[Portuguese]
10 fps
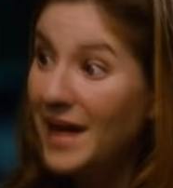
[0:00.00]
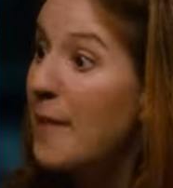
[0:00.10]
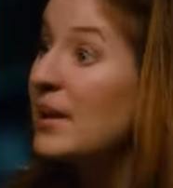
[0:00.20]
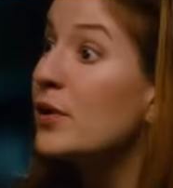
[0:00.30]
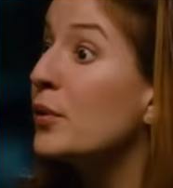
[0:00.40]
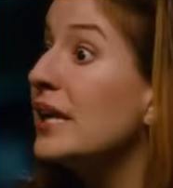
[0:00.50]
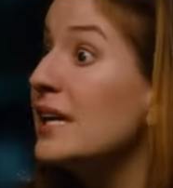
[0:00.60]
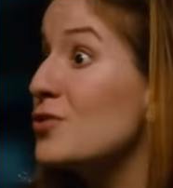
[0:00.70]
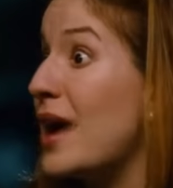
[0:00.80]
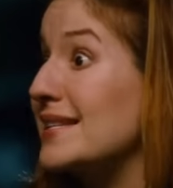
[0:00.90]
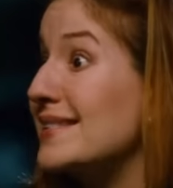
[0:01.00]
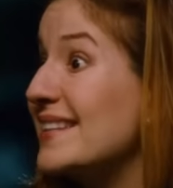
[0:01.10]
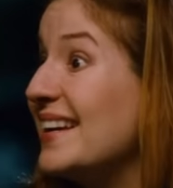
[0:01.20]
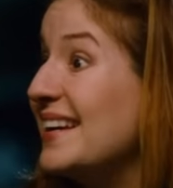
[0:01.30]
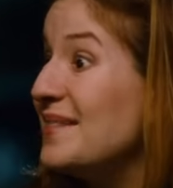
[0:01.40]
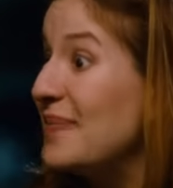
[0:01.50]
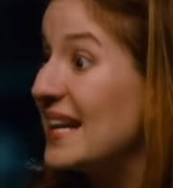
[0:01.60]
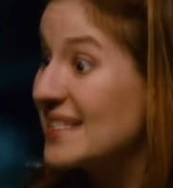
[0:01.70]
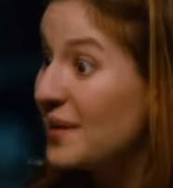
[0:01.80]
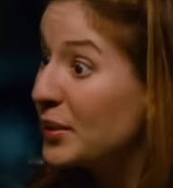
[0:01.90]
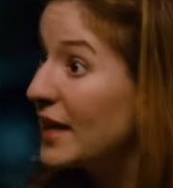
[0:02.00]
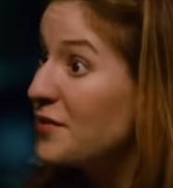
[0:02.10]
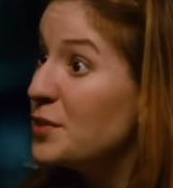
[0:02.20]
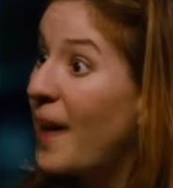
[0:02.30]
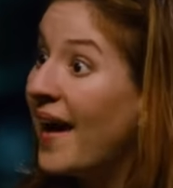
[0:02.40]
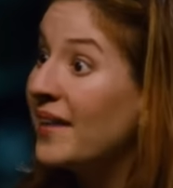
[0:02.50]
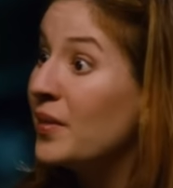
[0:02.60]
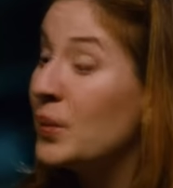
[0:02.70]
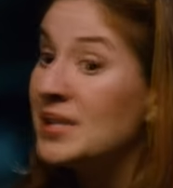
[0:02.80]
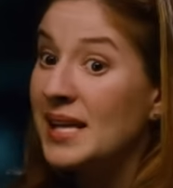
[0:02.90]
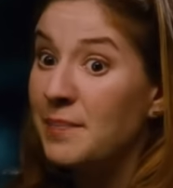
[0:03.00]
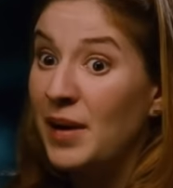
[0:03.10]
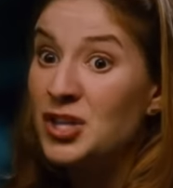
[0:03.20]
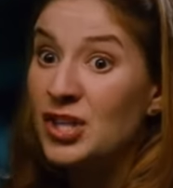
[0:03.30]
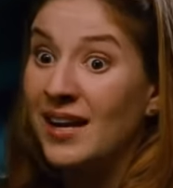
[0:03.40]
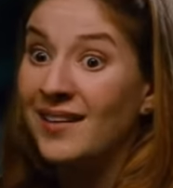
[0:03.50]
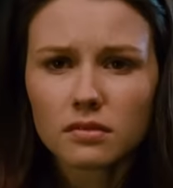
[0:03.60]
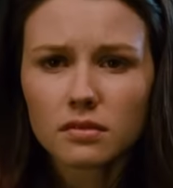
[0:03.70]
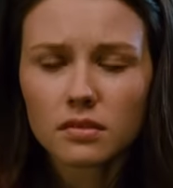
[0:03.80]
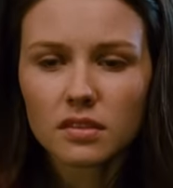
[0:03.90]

Mas não vai precisar, porque ele te deixou na mata como se fosse ninguém.